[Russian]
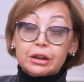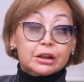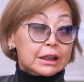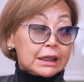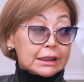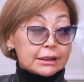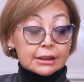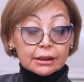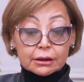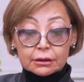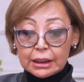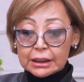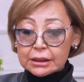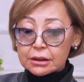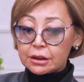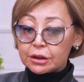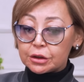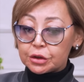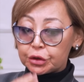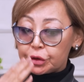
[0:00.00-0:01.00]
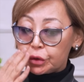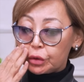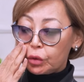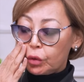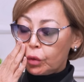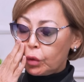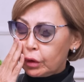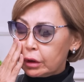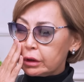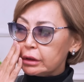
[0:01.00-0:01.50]
я согласна,
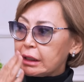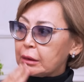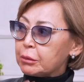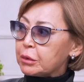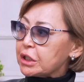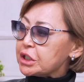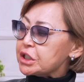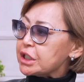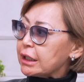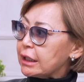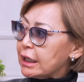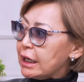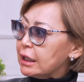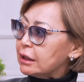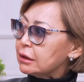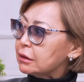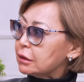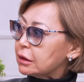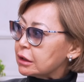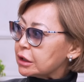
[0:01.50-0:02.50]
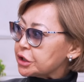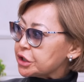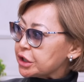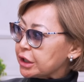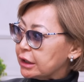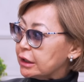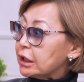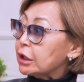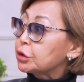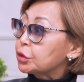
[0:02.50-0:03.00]
что там Кашаган,
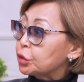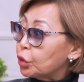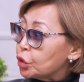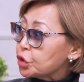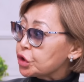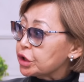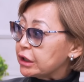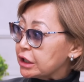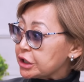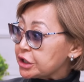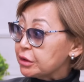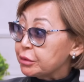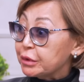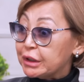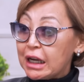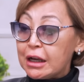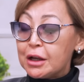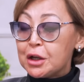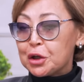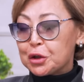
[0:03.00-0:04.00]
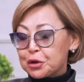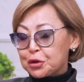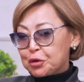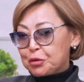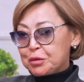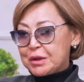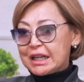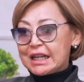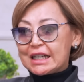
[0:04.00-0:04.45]
Карачаганак тоже должны быть, да, но мне